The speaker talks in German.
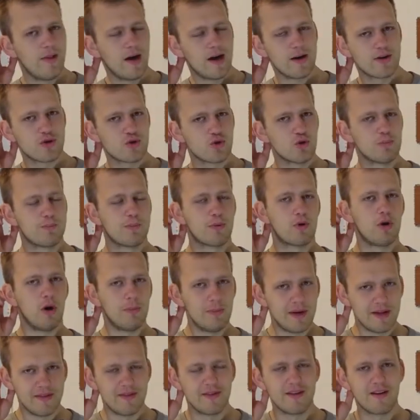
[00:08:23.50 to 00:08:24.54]
Nachschub
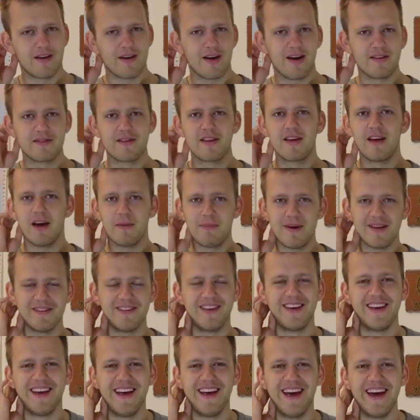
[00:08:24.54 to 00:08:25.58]
kommen, Rat
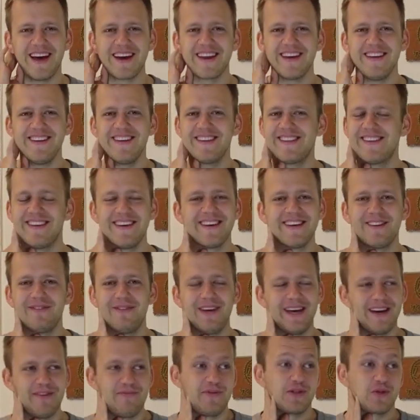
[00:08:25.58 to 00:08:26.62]
geben. Er redet
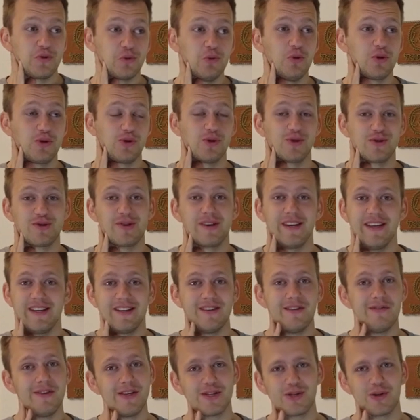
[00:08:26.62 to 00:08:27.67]
irgendwie, er versucht so zu
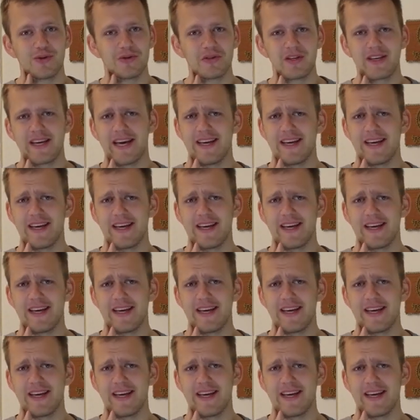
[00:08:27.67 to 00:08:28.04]
reden wie so ein